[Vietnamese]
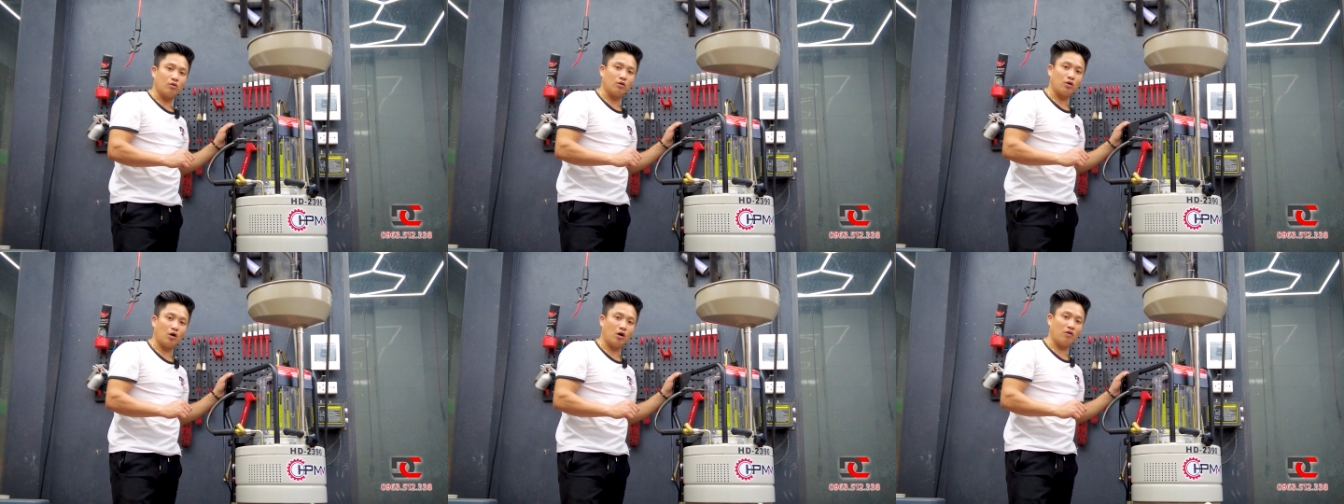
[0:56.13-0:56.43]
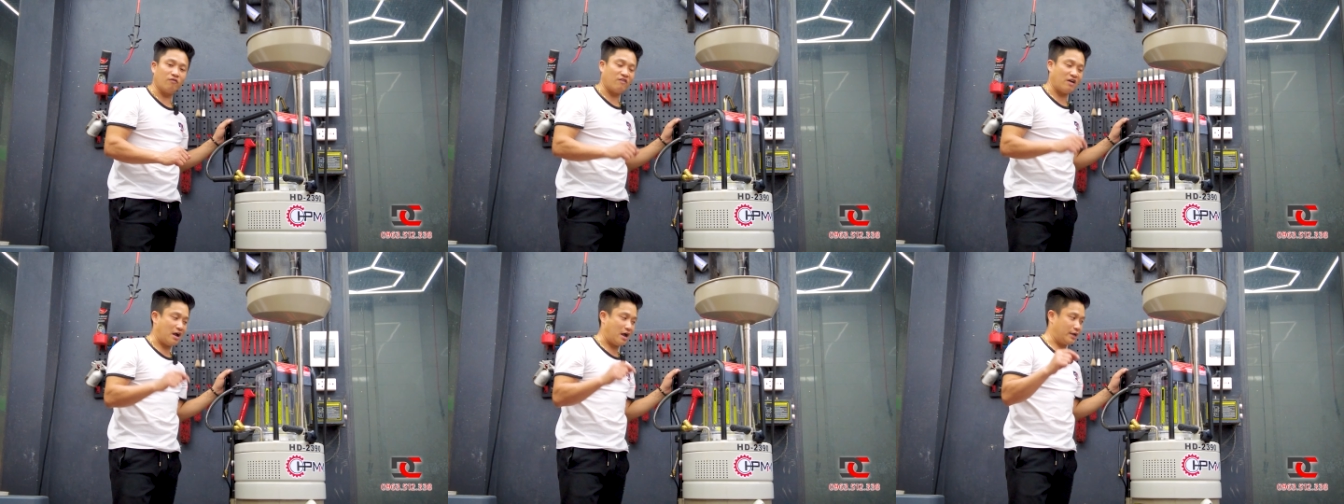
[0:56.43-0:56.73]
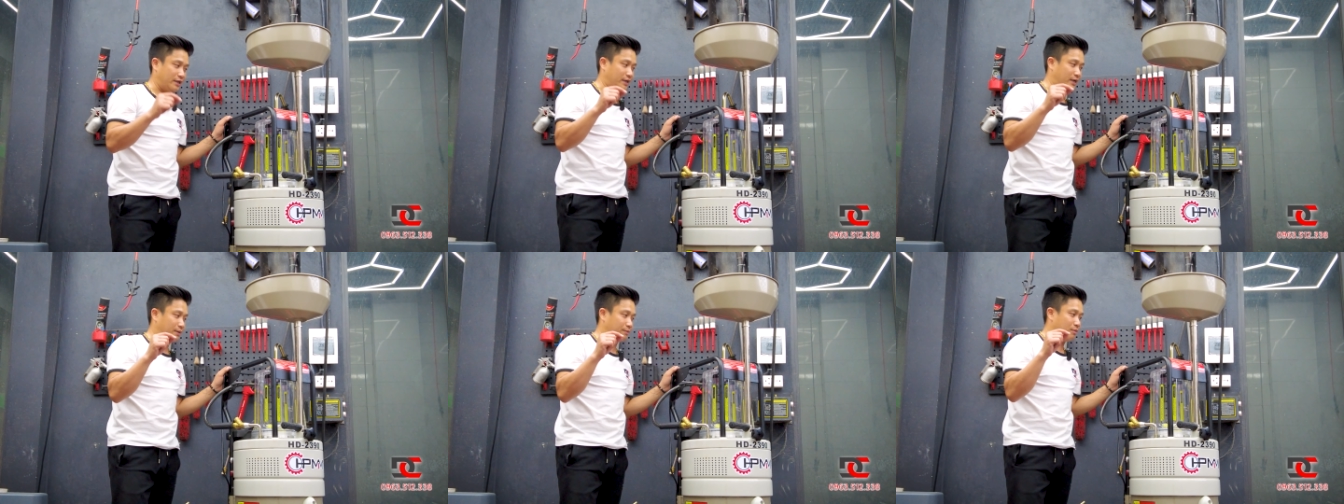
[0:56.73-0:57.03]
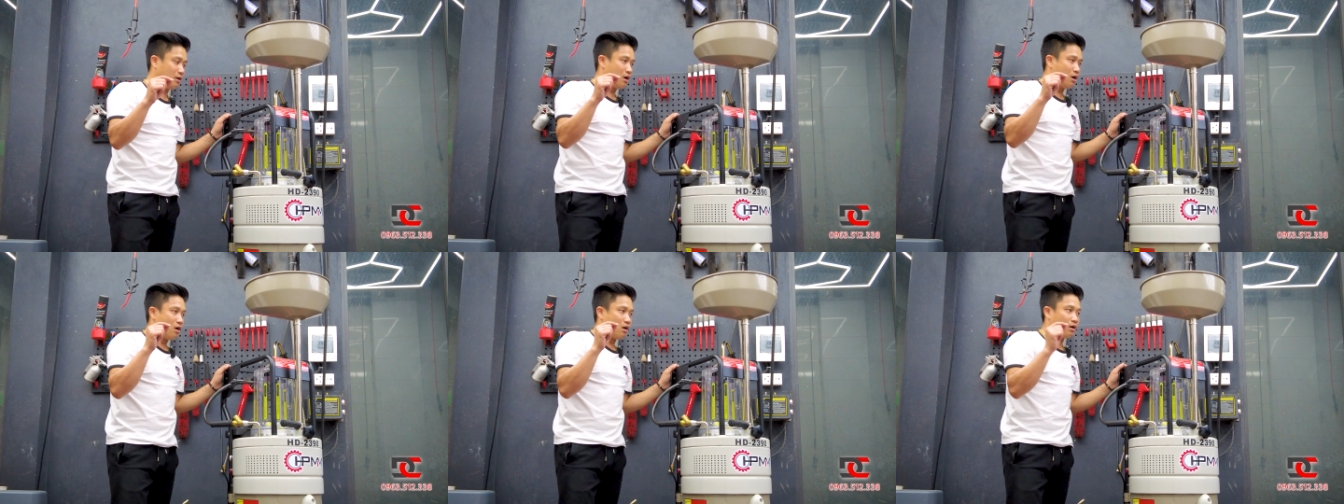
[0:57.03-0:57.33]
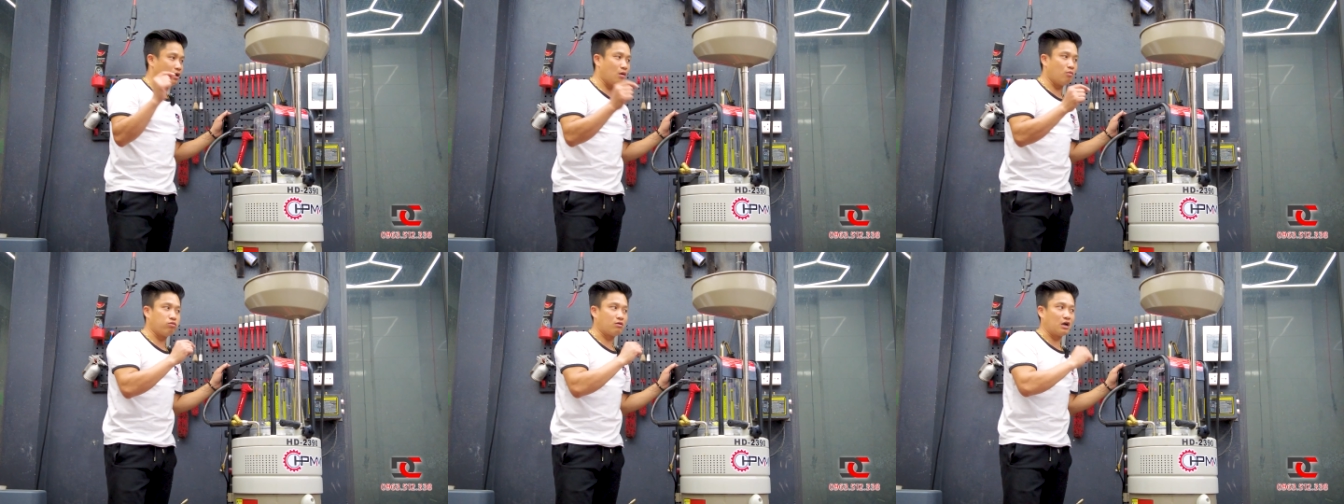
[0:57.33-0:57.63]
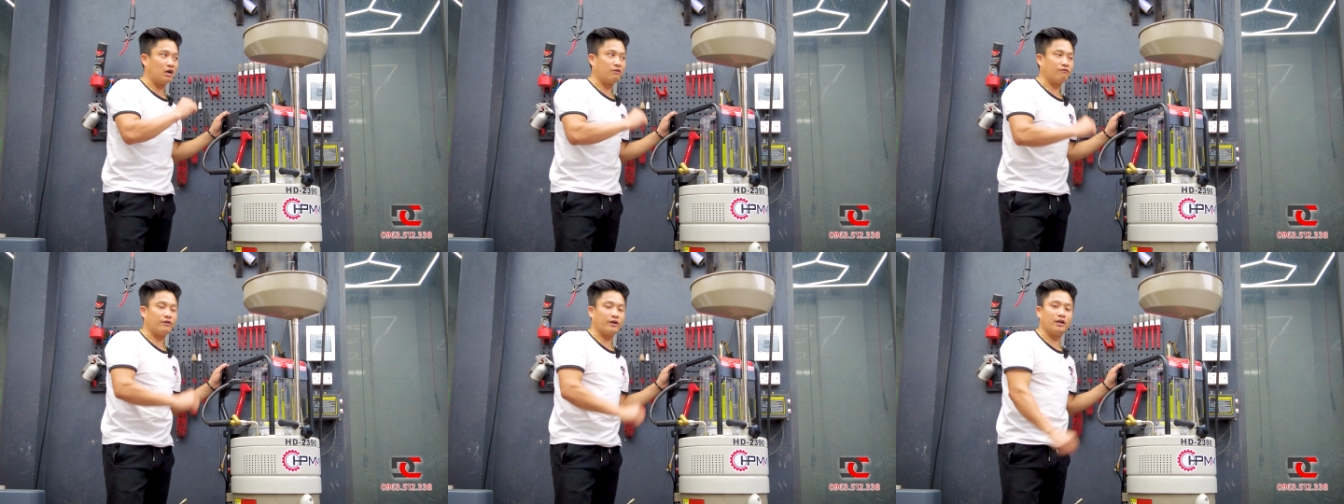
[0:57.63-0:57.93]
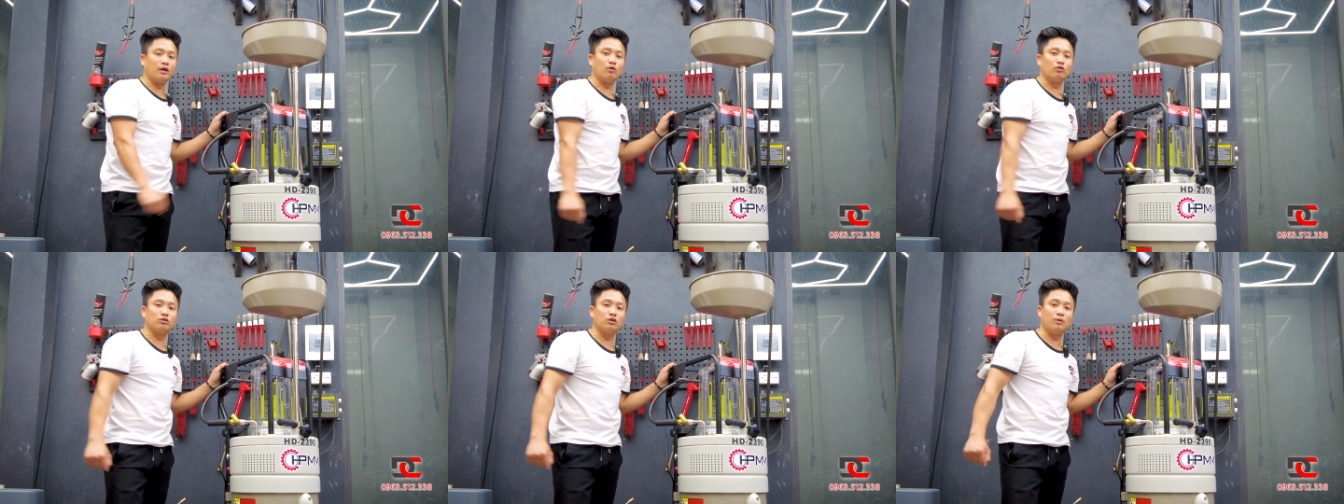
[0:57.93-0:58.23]
Đó, và anh em không cần
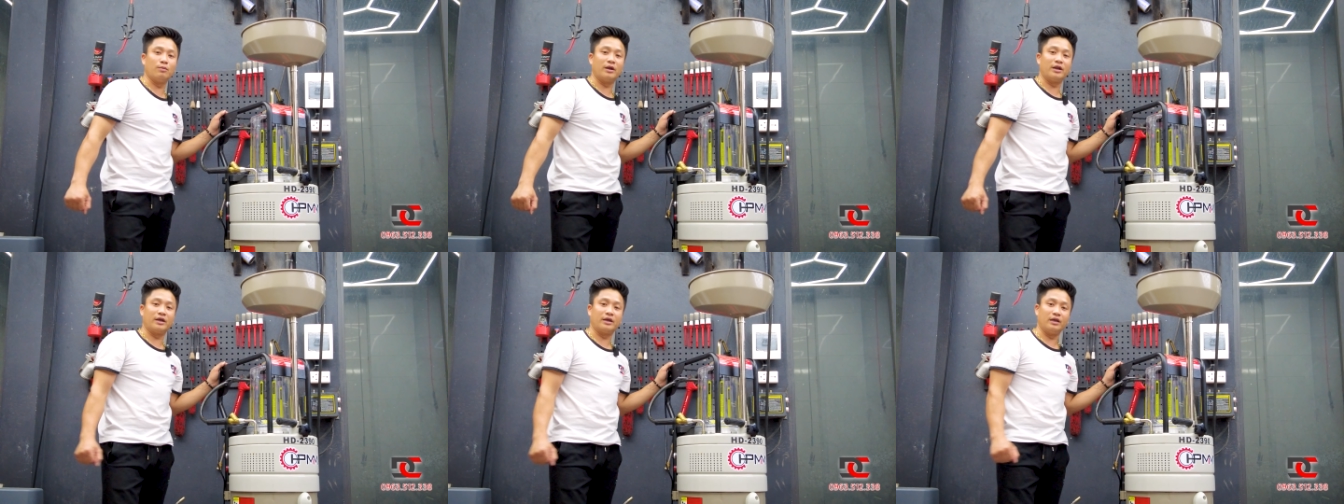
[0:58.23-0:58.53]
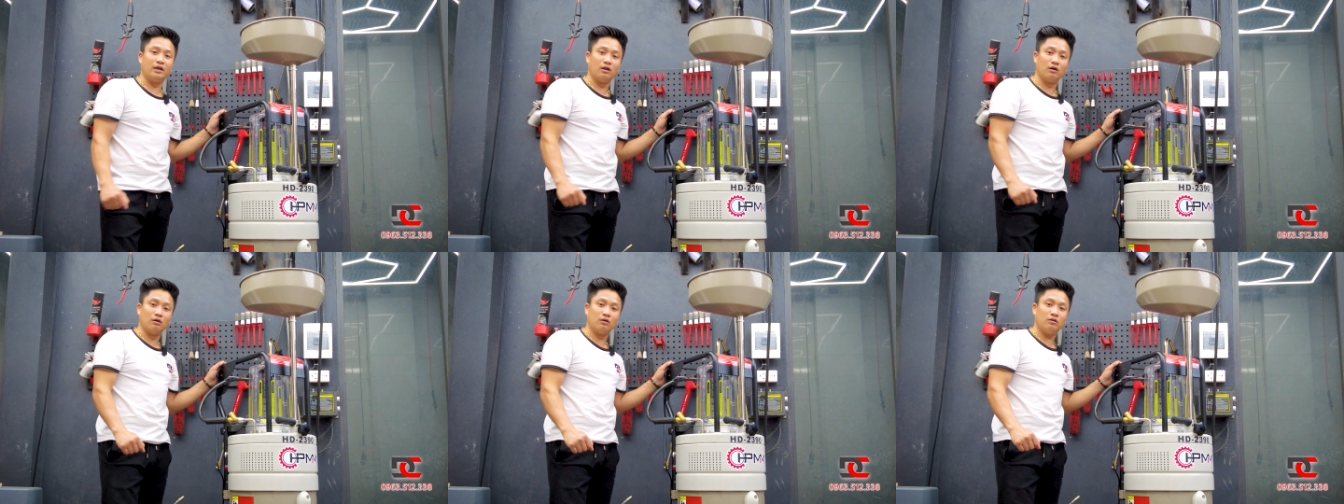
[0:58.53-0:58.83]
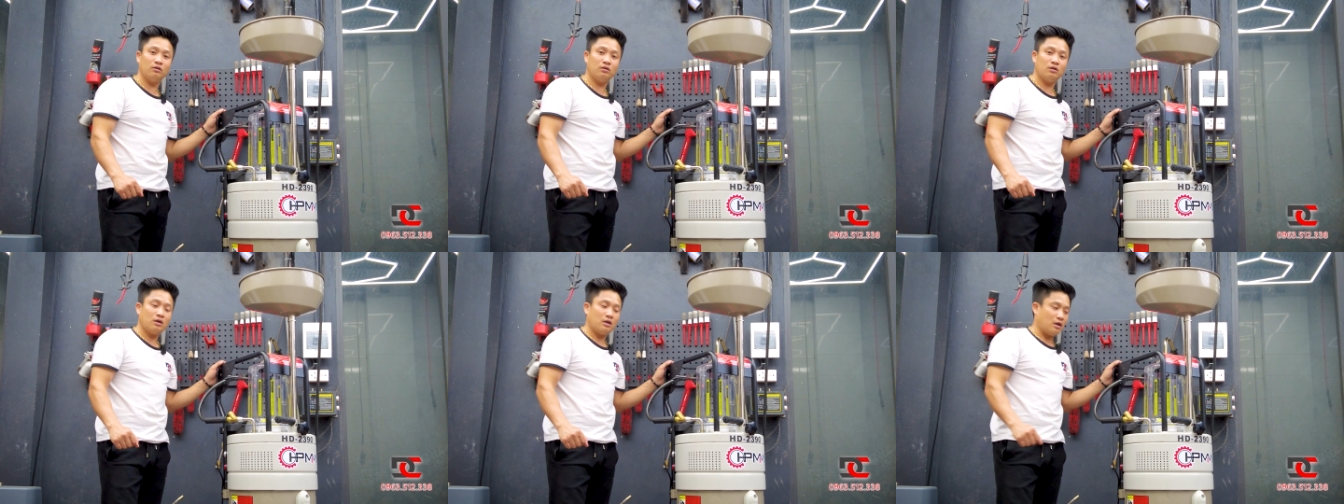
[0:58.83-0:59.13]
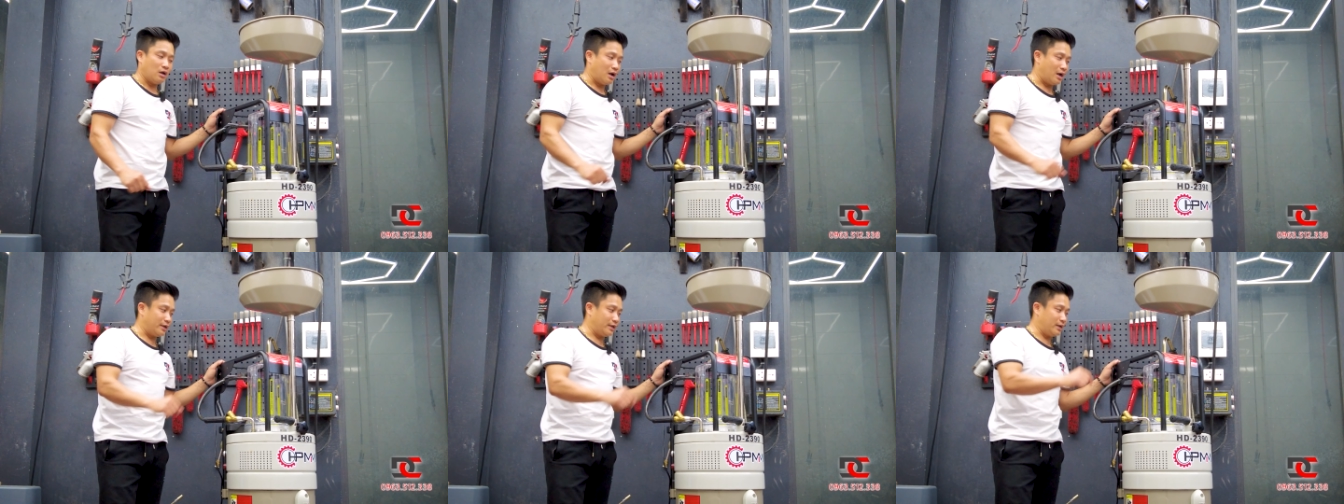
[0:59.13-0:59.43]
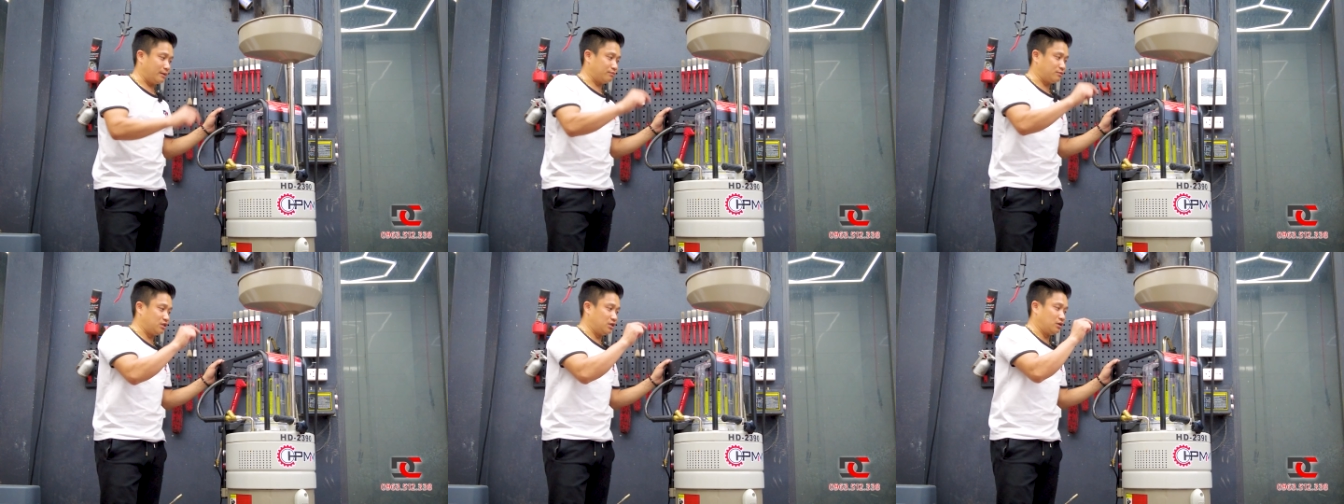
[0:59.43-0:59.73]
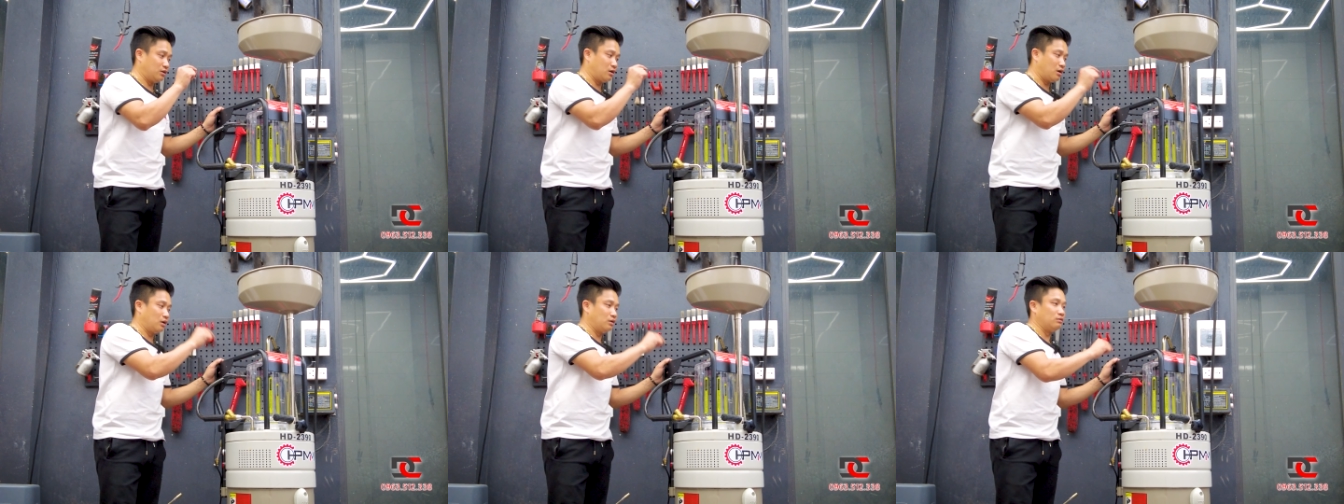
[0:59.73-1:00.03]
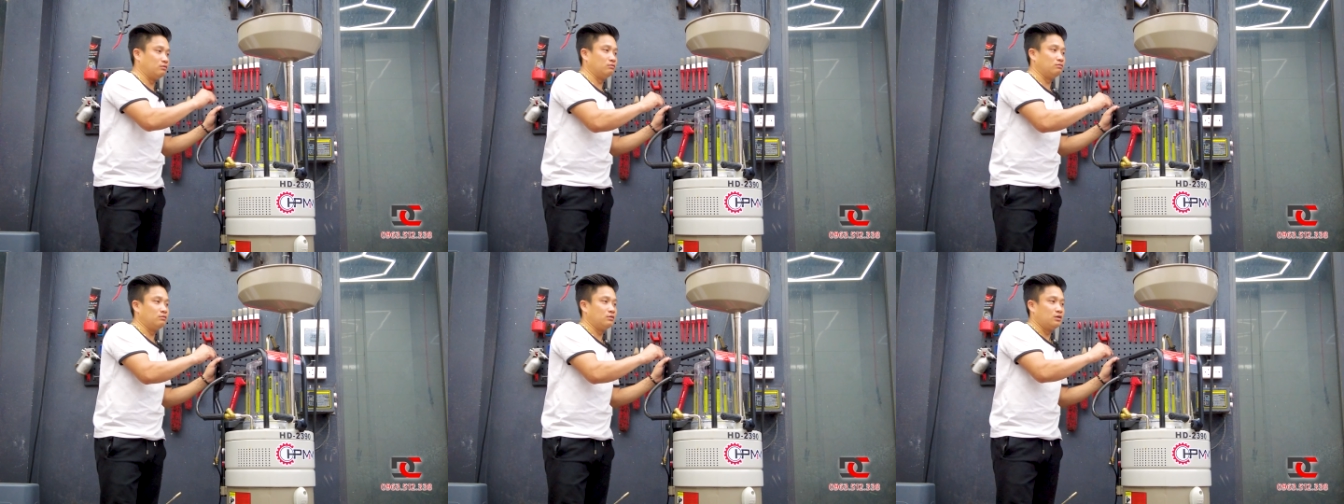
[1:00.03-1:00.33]
phải đầu tư máy nén khí lớn, anh em chỉ
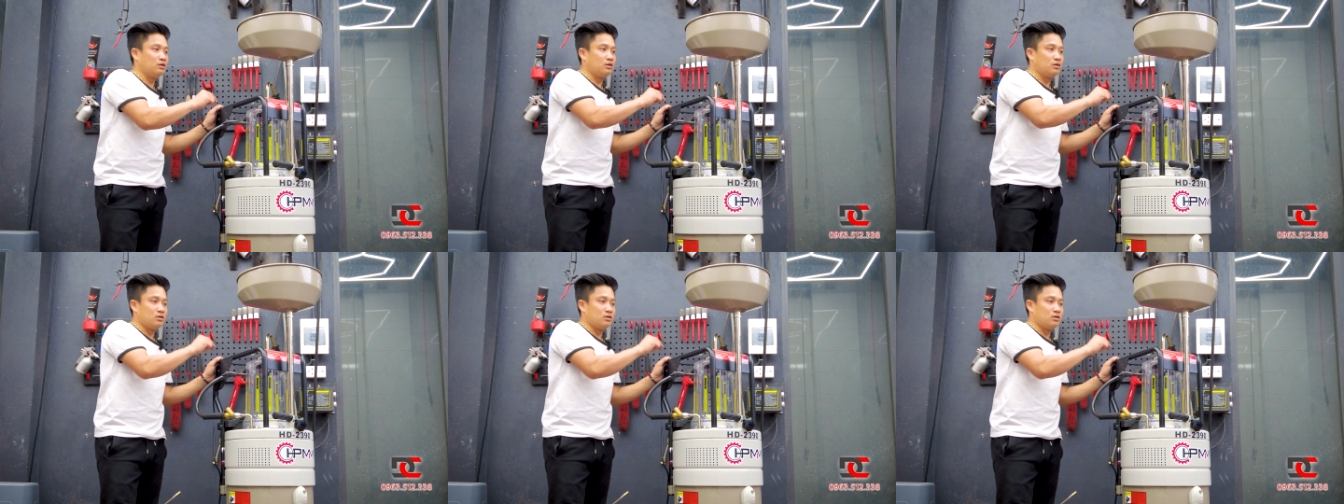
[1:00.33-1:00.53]
cần